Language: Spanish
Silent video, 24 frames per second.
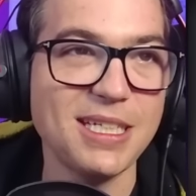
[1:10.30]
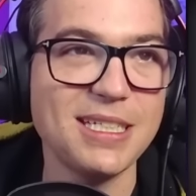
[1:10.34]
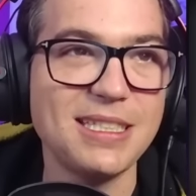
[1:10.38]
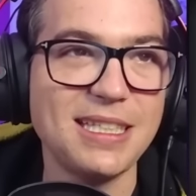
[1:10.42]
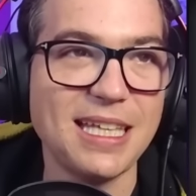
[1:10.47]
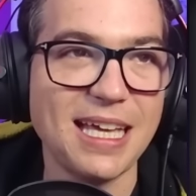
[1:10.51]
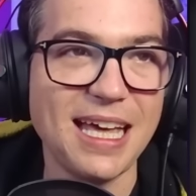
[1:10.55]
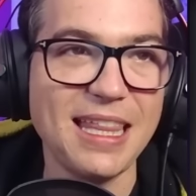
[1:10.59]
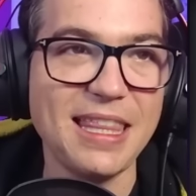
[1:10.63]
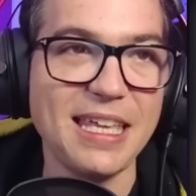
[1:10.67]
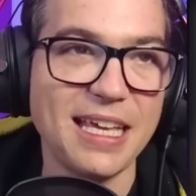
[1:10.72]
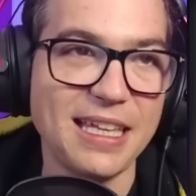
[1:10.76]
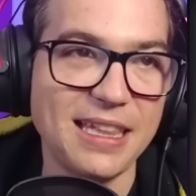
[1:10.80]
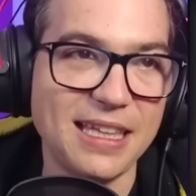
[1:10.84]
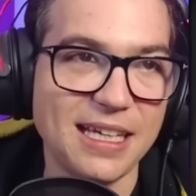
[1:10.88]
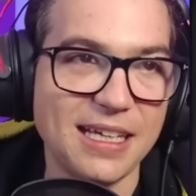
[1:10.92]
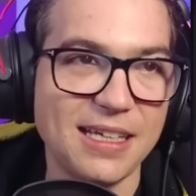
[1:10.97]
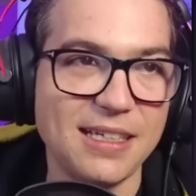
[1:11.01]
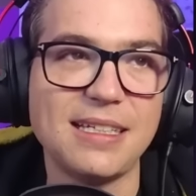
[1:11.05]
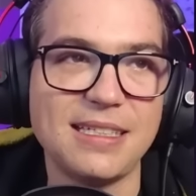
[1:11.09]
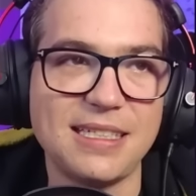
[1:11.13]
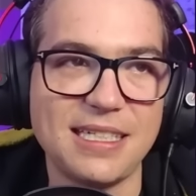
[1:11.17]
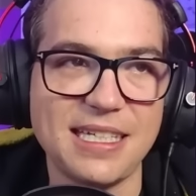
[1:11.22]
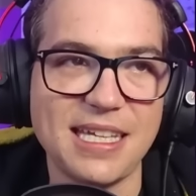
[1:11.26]
que está a dieta.
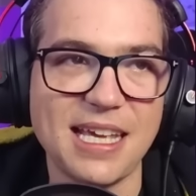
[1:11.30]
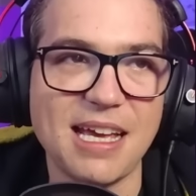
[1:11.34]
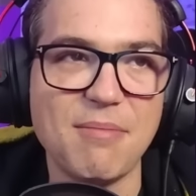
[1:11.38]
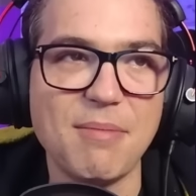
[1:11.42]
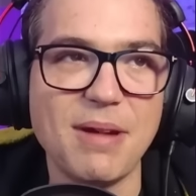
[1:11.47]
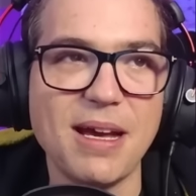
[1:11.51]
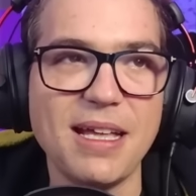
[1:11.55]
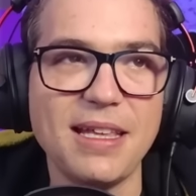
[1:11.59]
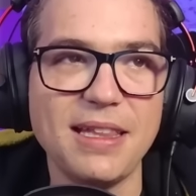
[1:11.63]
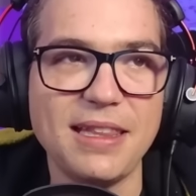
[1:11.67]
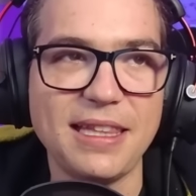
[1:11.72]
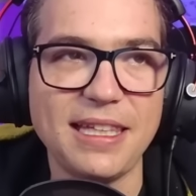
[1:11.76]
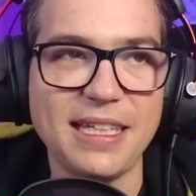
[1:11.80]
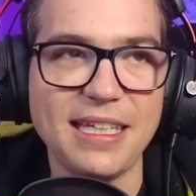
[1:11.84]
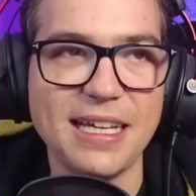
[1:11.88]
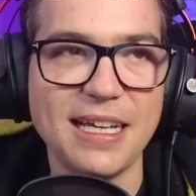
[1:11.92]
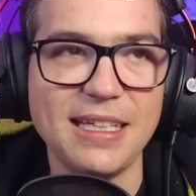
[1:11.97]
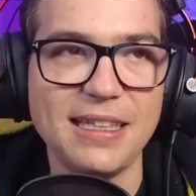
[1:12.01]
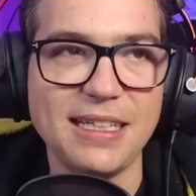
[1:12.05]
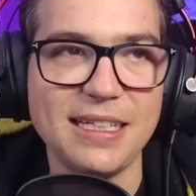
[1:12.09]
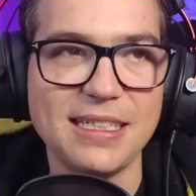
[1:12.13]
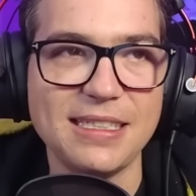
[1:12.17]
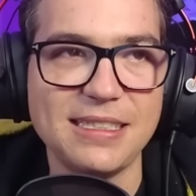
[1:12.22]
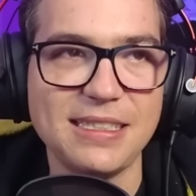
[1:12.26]
Se llama día
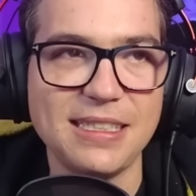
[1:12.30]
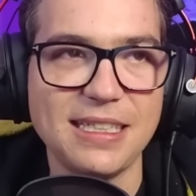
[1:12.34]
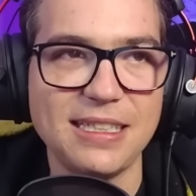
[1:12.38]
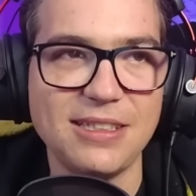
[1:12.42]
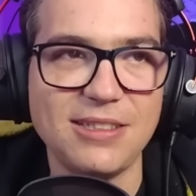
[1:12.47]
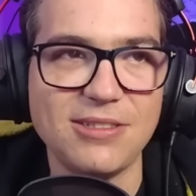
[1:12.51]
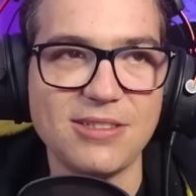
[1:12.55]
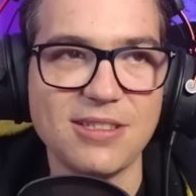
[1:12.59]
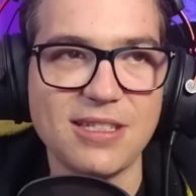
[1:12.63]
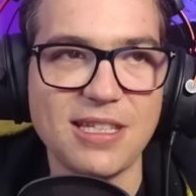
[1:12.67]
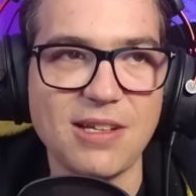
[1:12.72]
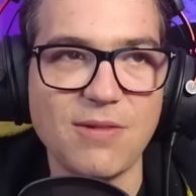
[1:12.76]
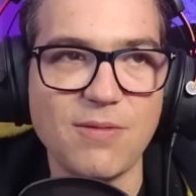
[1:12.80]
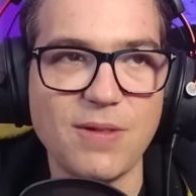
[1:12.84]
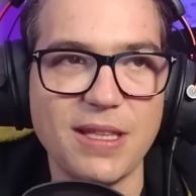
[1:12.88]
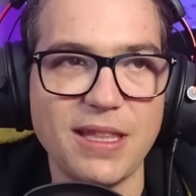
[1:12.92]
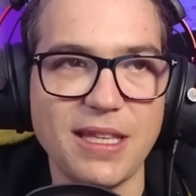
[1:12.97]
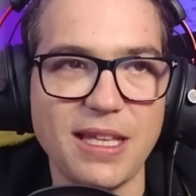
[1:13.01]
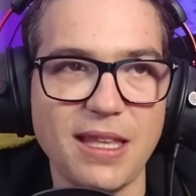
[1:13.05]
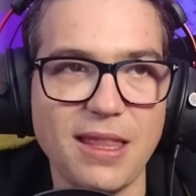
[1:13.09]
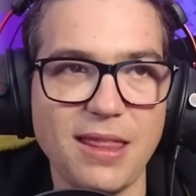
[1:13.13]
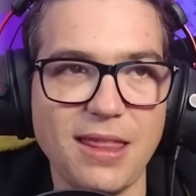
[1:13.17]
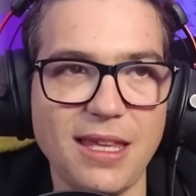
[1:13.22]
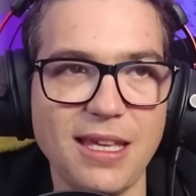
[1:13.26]

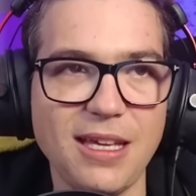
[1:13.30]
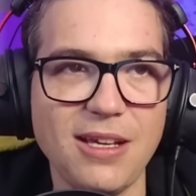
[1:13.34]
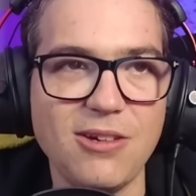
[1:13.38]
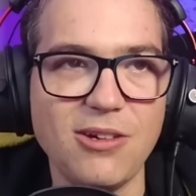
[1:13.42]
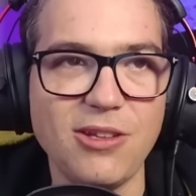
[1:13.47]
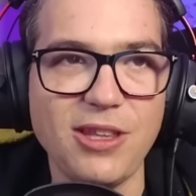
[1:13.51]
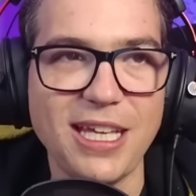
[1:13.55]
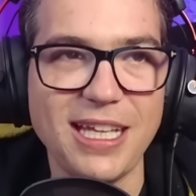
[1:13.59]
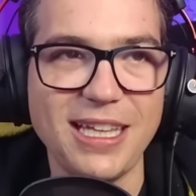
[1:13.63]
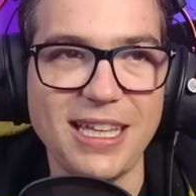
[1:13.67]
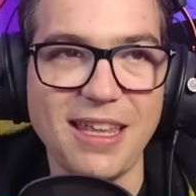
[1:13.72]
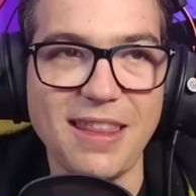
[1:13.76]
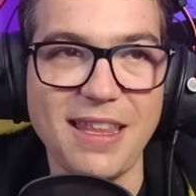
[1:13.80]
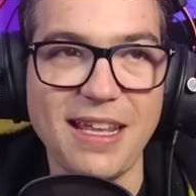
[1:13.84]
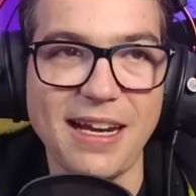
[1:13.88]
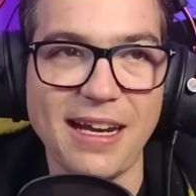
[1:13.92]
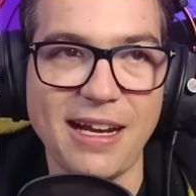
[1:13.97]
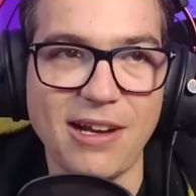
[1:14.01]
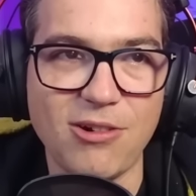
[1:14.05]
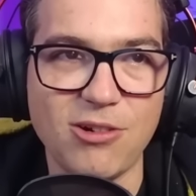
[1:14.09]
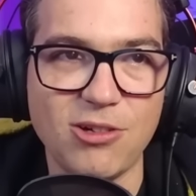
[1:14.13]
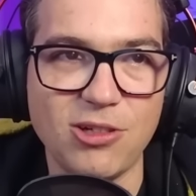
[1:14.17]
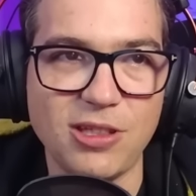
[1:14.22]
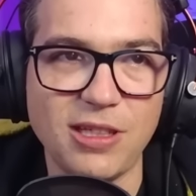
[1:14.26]
355, dieta de
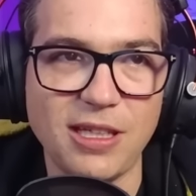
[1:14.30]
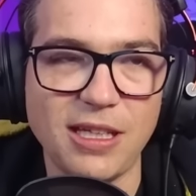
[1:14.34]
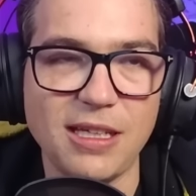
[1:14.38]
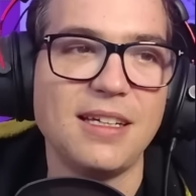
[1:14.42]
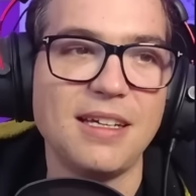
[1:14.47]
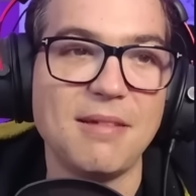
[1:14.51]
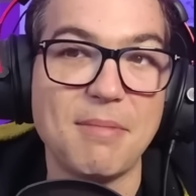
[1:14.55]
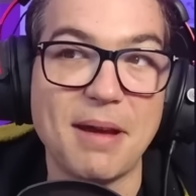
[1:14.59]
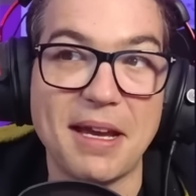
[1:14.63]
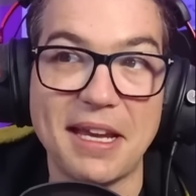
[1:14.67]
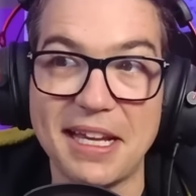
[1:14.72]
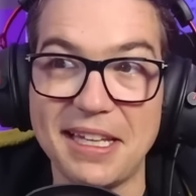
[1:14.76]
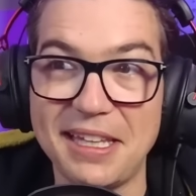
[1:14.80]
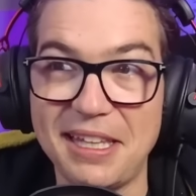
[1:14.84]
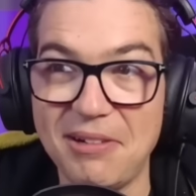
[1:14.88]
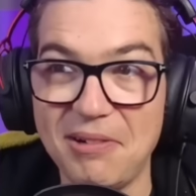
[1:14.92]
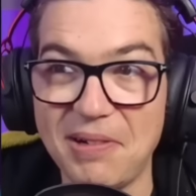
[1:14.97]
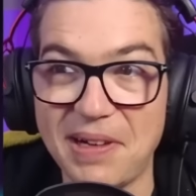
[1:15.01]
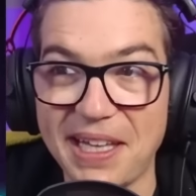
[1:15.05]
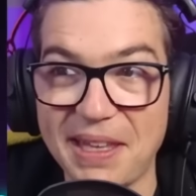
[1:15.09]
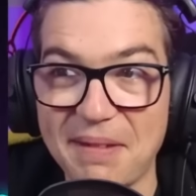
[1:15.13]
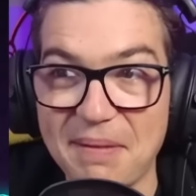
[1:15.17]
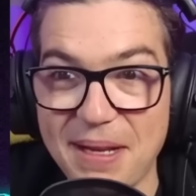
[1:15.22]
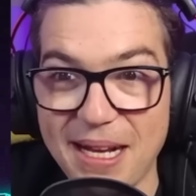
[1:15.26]
recorte. Imagínate lo
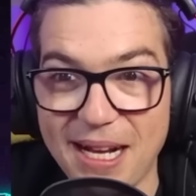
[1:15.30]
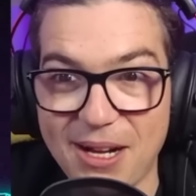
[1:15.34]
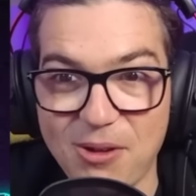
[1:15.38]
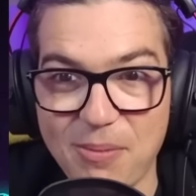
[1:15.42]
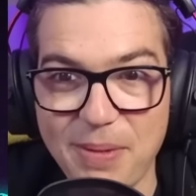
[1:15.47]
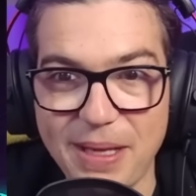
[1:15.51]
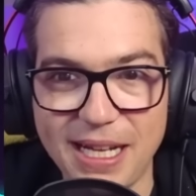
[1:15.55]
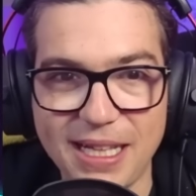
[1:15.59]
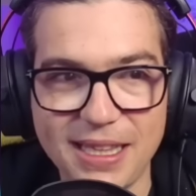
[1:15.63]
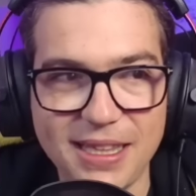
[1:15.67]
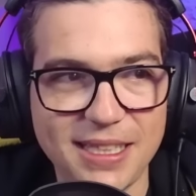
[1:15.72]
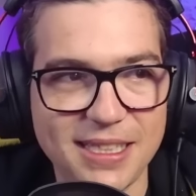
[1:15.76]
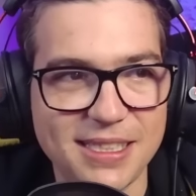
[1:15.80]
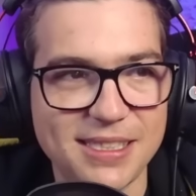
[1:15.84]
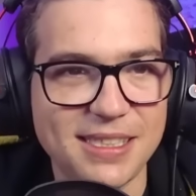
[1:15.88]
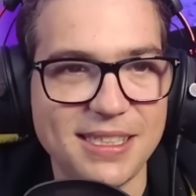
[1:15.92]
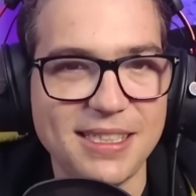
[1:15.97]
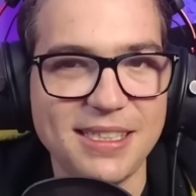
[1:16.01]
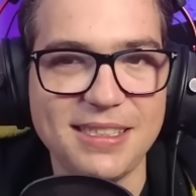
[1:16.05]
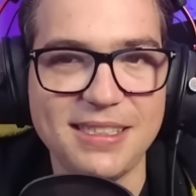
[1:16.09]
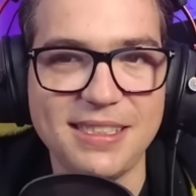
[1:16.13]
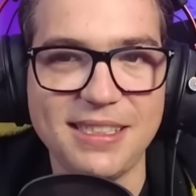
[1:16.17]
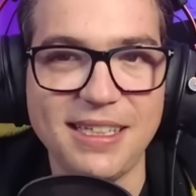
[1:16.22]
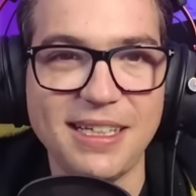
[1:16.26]
que debería comer antes, ¿eh?
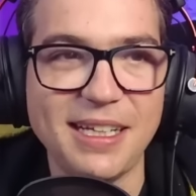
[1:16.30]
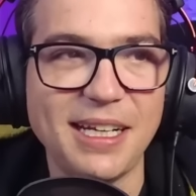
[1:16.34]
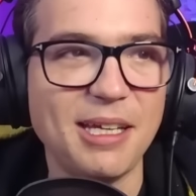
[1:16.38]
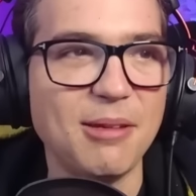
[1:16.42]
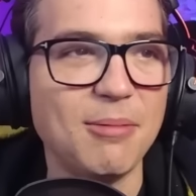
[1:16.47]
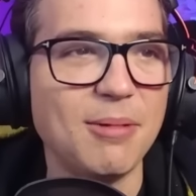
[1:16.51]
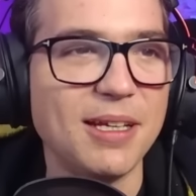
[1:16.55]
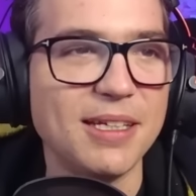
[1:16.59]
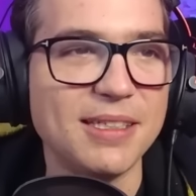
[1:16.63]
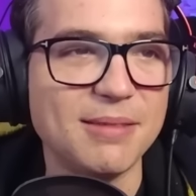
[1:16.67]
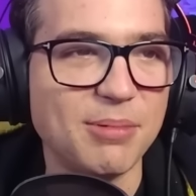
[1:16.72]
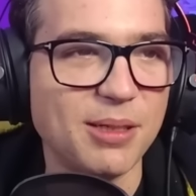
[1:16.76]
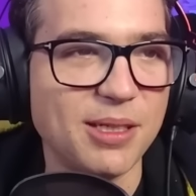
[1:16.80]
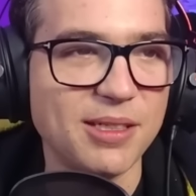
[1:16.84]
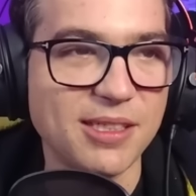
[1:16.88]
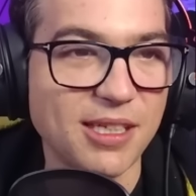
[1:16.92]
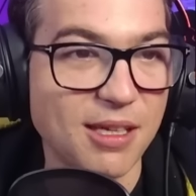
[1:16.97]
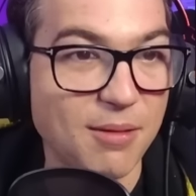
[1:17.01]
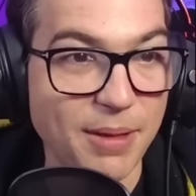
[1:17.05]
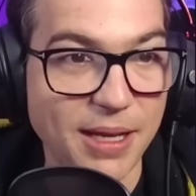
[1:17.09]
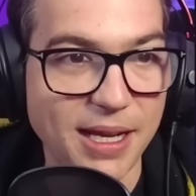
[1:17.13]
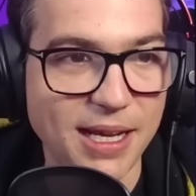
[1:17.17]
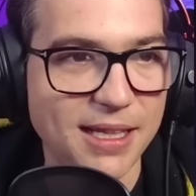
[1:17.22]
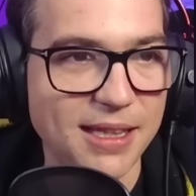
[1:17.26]
es increíble, pero es
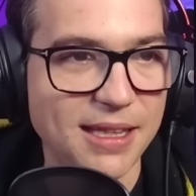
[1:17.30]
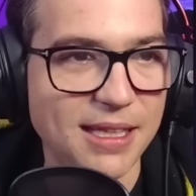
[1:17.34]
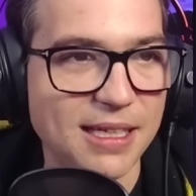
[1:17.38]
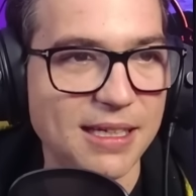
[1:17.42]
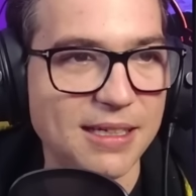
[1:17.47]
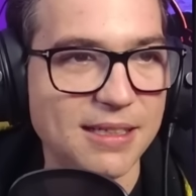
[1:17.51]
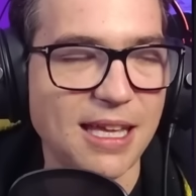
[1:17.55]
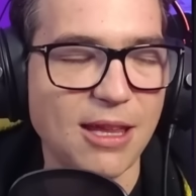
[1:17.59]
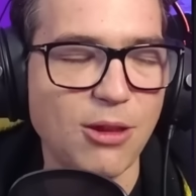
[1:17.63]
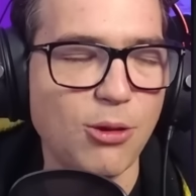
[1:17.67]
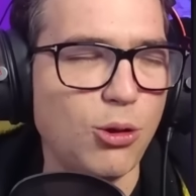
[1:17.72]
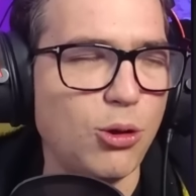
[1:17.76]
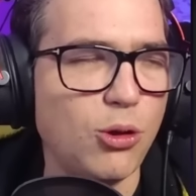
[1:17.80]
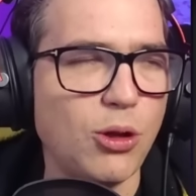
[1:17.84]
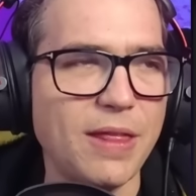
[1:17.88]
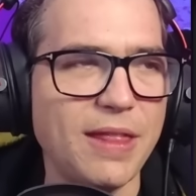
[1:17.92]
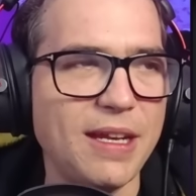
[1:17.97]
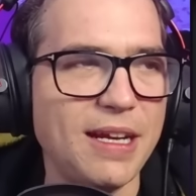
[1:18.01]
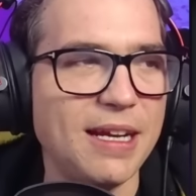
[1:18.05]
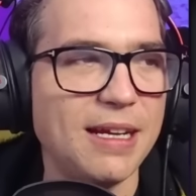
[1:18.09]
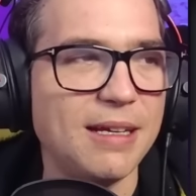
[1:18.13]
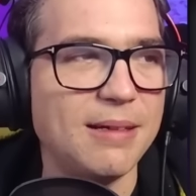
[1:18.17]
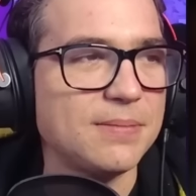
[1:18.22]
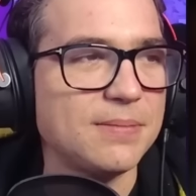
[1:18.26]
que me encanta. Te adoro, Andrea.